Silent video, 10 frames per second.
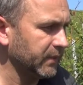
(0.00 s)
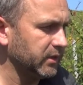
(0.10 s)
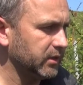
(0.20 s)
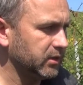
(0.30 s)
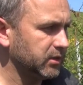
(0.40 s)

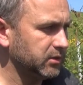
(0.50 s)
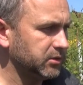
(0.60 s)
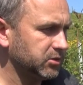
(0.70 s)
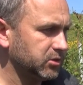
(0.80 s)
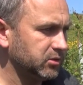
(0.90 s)
E,
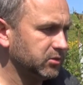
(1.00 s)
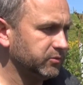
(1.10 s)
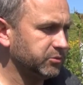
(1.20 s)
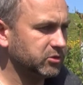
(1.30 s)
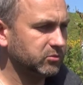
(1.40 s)
jeżeli
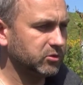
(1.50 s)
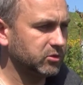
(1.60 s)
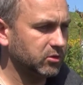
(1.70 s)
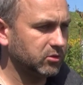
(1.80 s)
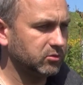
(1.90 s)
w przyszłym
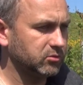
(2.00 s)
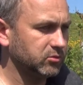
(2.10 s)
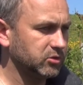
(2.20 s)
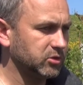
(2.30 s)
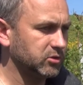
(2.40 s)

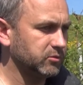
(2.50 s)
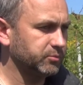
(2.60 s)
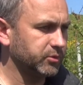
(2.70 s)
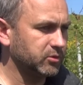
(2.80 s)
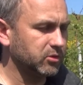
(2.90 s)
tygodniu, jeżeli
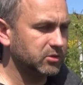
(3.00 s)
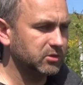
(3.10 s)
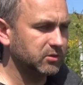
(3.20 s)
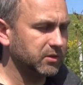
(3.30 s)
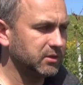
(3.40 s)
pod
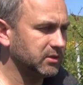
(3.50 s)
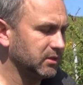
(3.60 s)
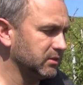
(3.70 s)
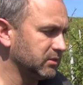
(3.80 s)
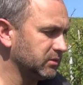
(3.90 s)
koniec
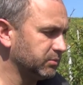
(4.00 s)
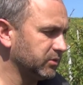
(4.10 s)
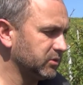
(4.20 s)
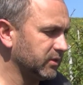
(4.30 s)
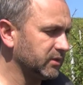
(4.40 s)
kwietnia
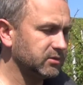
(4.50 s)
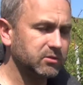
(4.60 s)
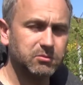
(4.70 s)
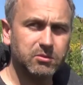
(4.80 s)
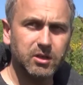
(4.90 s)
spodziewane
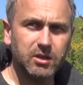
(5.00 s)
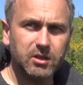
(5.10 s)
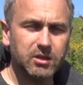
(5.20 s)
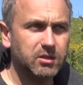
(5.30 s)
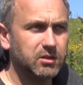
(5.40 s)
są
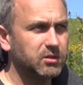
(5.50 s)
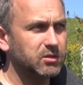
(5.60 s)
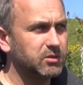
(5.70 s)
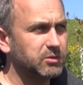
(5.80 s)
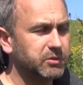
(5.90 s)

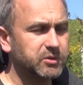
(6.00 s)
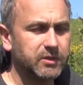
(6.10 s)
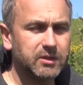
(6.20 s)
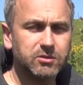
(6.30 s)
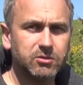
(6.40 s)
e,
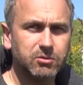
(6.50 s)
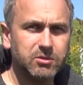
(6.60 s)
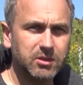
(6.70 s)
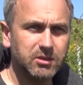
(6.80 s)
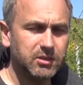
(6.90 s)
spodziewane jest
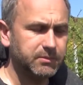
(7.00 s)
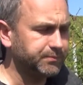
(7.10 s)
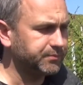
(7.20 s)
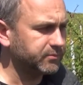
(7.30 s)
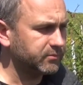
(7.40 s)
ochłodzenie,
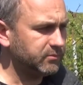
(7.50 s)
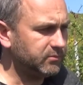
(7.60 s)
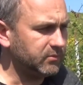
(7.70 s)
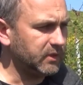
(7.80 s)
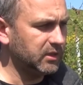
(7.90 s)

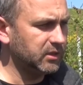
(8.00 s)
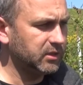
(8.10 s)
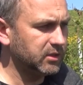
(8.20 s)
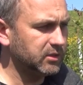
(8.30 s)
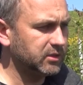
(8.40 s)

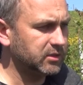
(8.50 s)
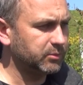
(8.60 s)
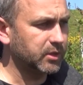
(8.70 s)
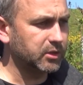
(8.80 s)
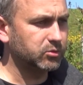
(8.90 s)
i te
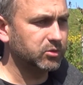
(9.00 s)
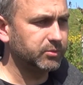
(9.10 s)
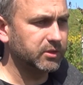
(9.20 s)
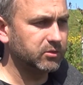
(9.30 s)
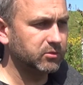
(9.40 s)
temperatury
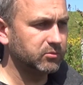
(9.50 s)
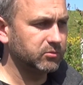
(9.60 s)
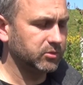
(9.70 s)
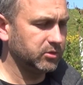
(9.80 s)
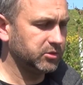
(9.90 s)

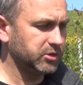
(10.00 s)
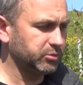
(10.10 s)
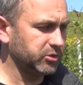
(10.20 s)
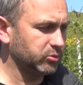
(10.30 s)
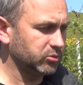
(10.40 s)
będą się
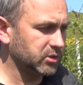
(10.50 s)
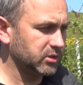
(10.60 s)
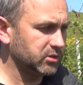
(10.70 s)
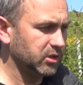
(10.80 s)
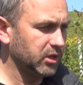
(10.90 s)

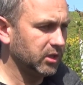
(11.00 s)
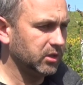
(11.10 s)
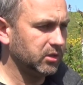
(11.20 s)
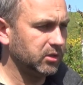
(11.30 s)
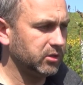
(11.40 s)
przedłużać,
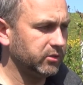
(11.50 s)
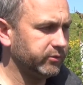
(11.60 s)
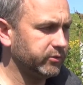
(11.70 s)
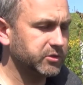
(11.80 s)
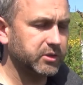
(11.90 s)

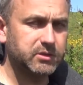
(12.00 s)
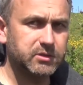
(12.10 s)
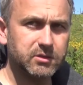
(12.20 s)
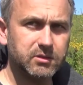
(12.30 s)
wówczas